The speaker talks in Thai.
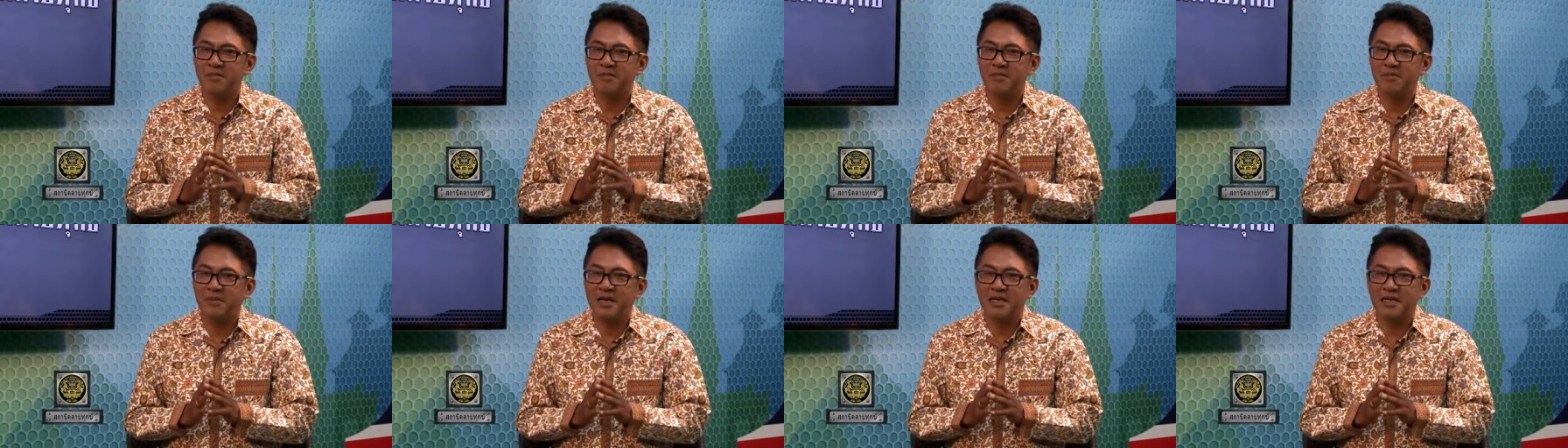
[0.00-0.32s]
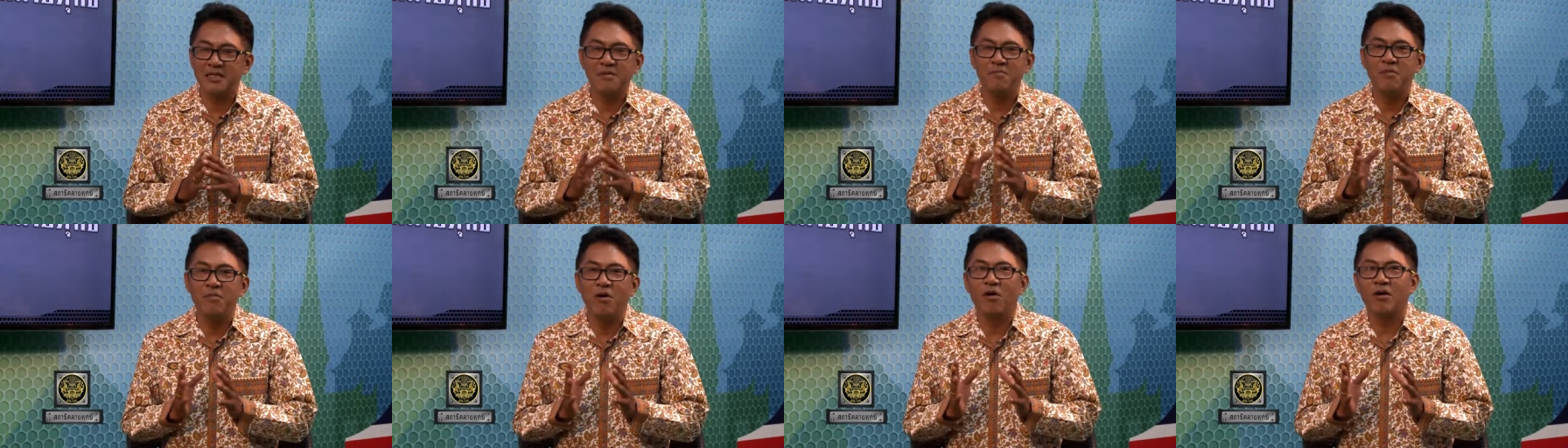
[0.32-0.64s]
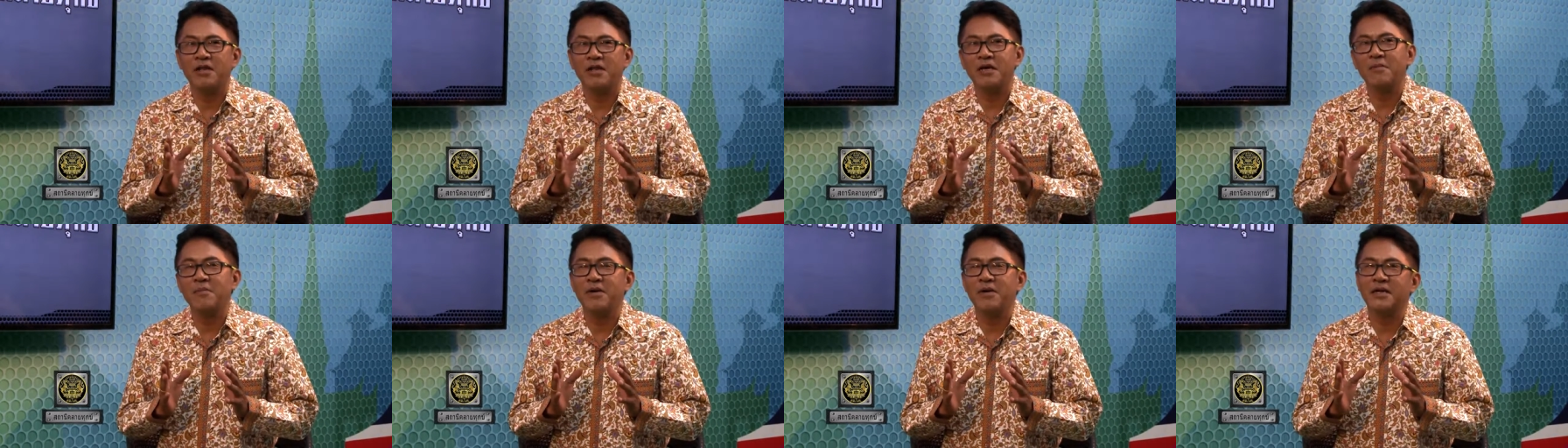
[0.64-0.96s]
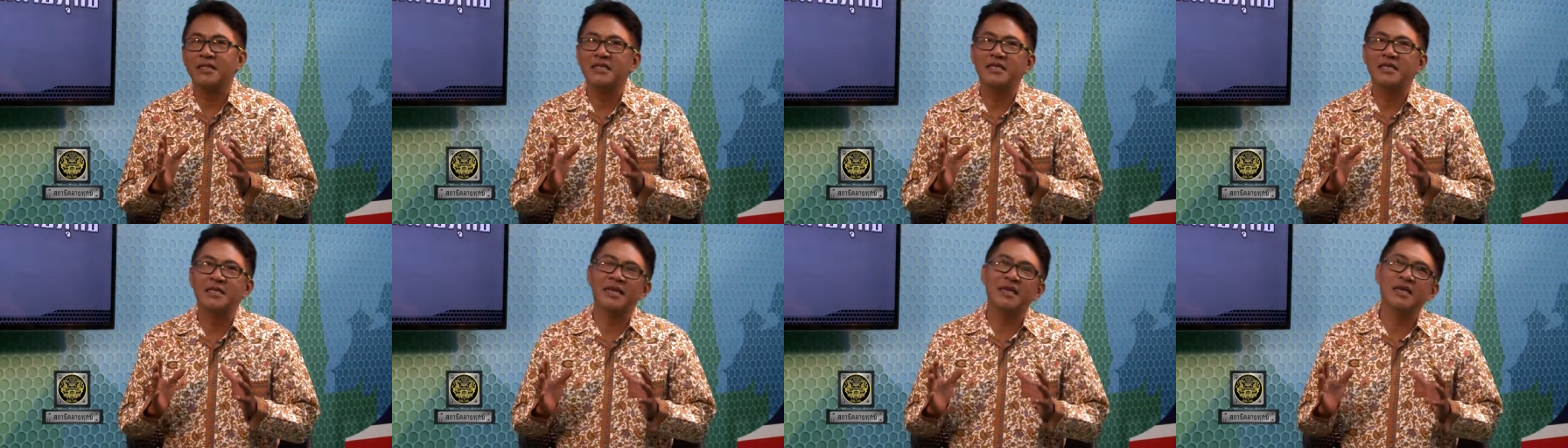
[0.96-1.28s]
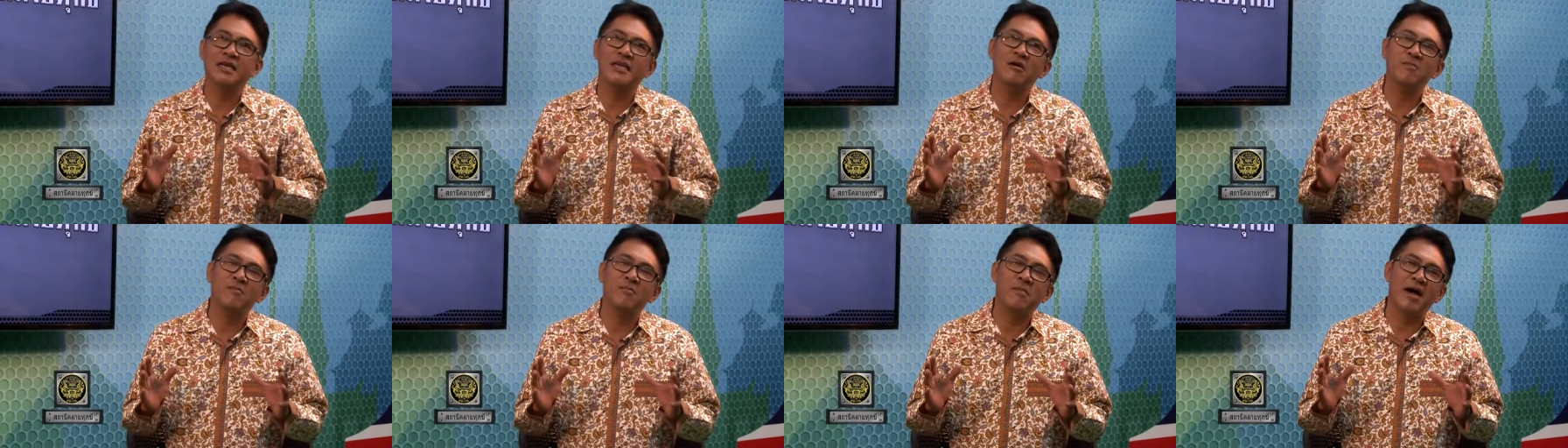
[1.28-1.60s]
เหมือนที่บอกนะครับบางที
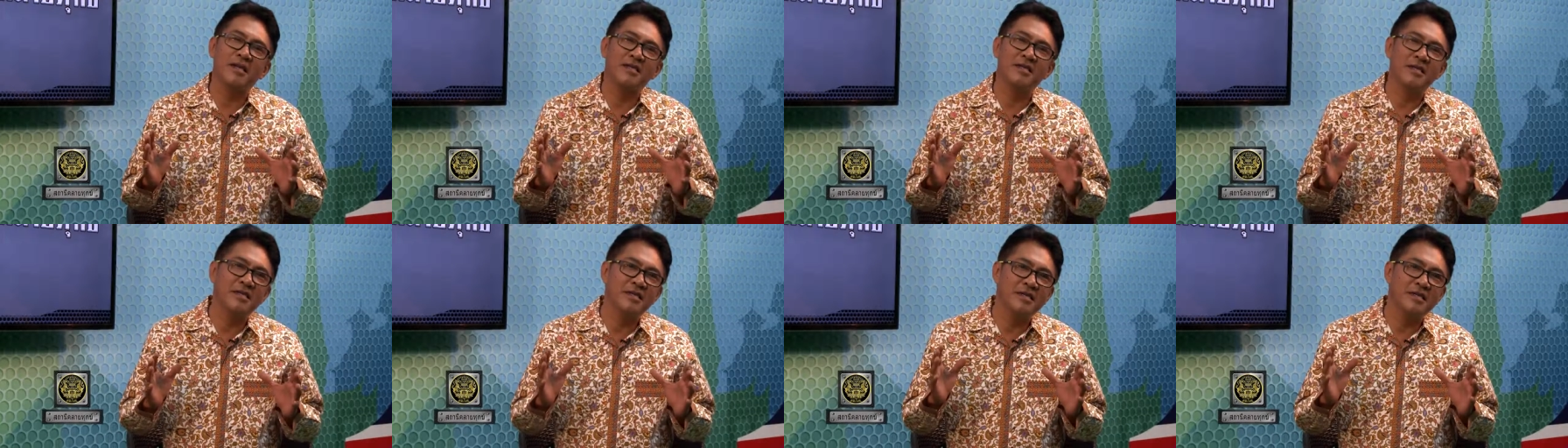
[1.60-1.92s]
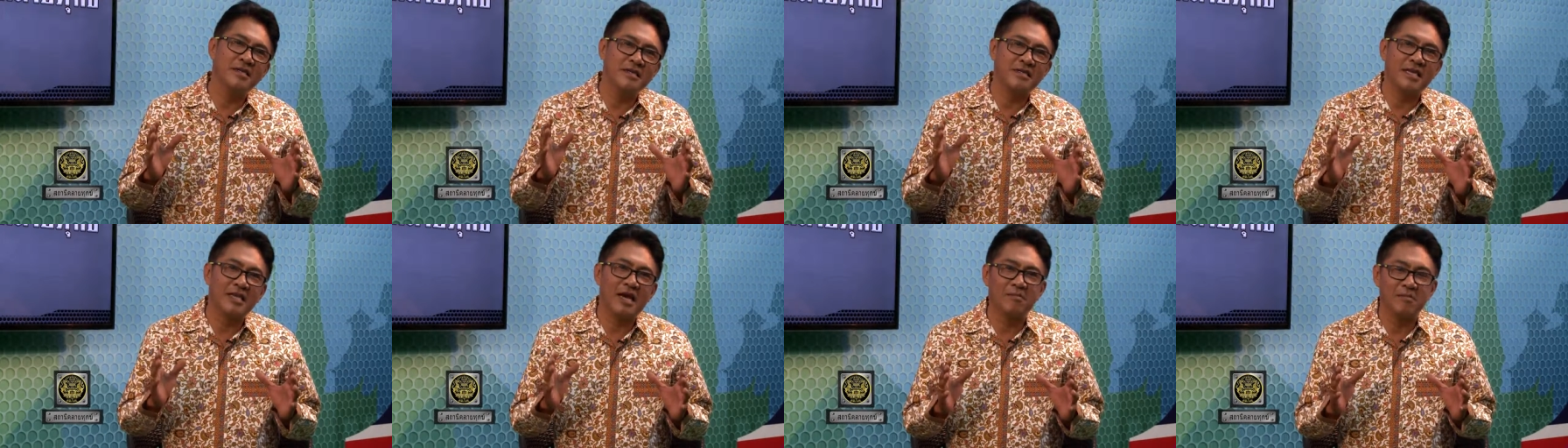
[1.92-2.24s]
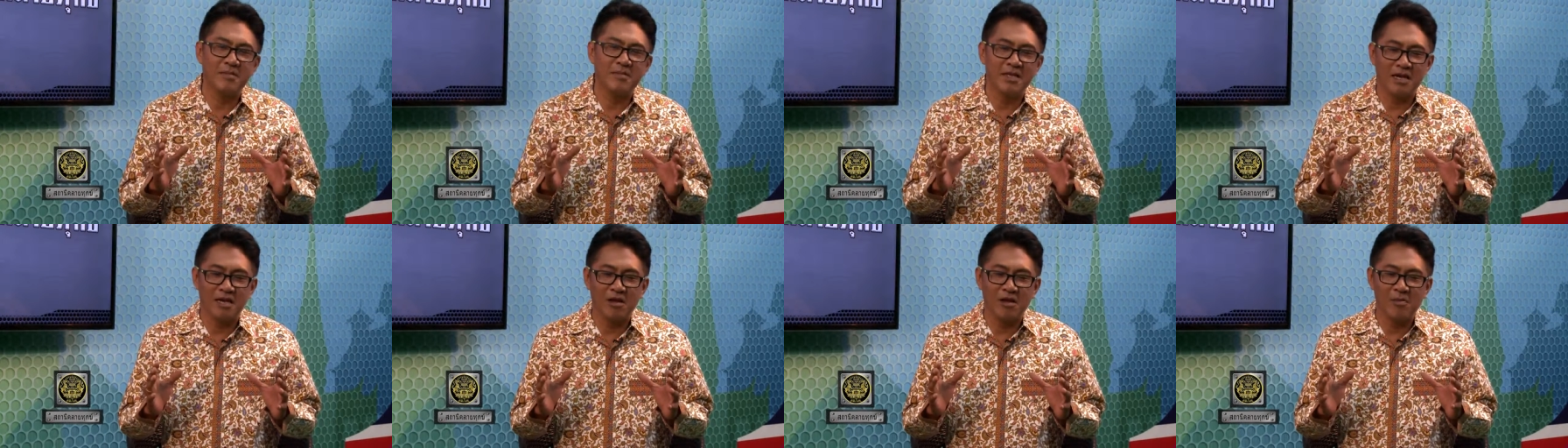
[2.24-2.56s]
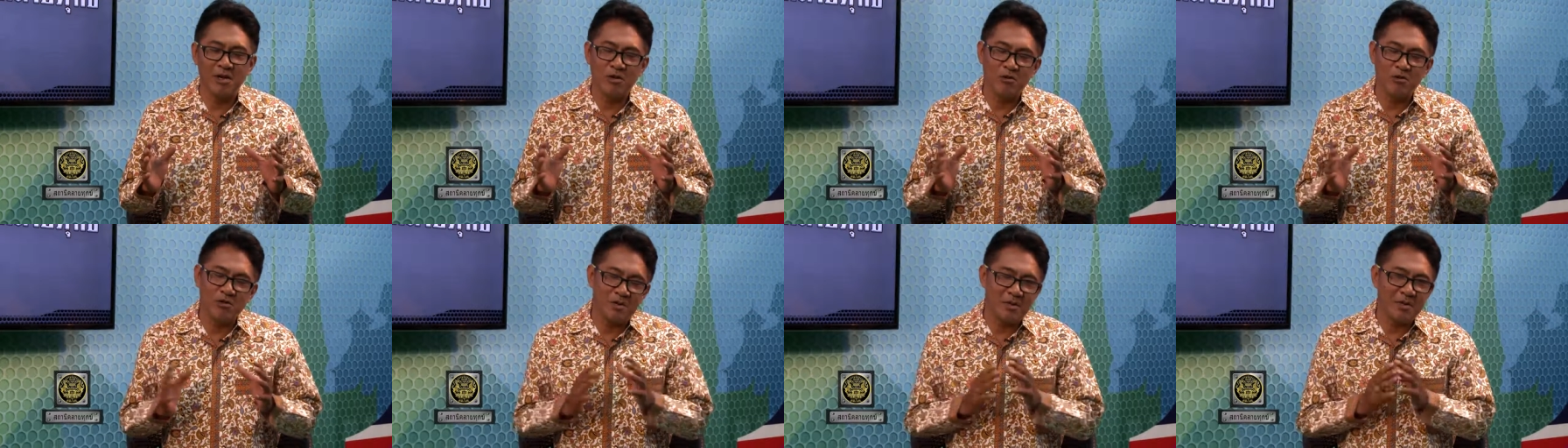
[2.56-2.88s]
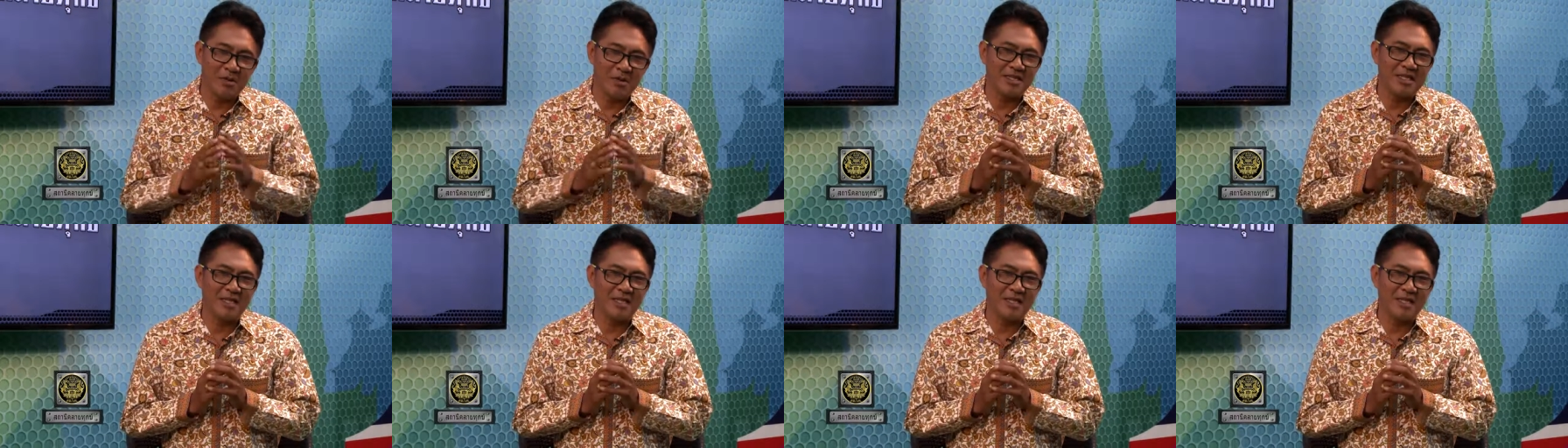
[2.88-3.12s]
เอ๊ะเราไปที่เรือนจำเนี่ยเราไม่รู้จะไป